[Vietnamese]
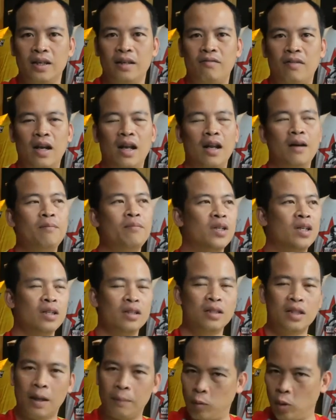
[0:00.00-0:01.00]
Văn Lâm
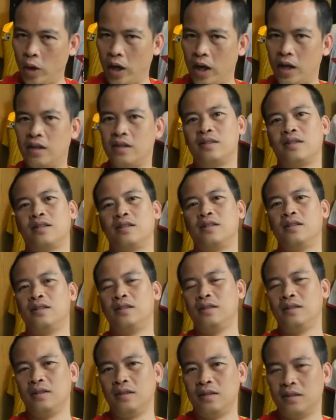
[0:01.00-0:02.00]
cứ tập luyện,
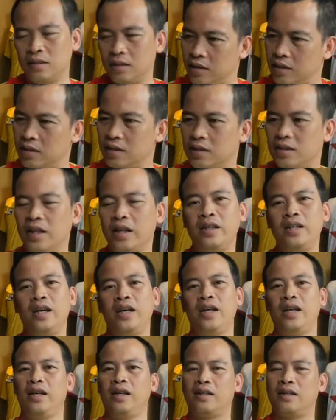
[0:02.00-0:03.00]
cứ thích
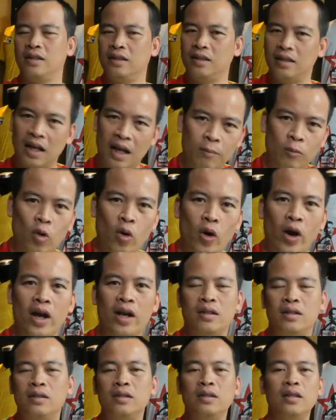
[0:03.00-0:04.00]
nghi, cứ làm
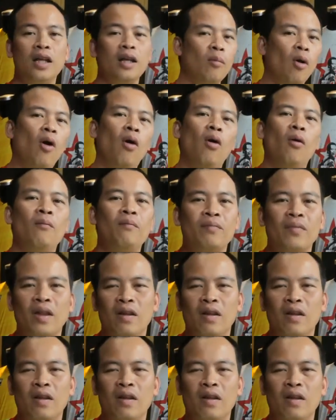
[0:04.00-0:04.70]
quen, cứ tiến bộ.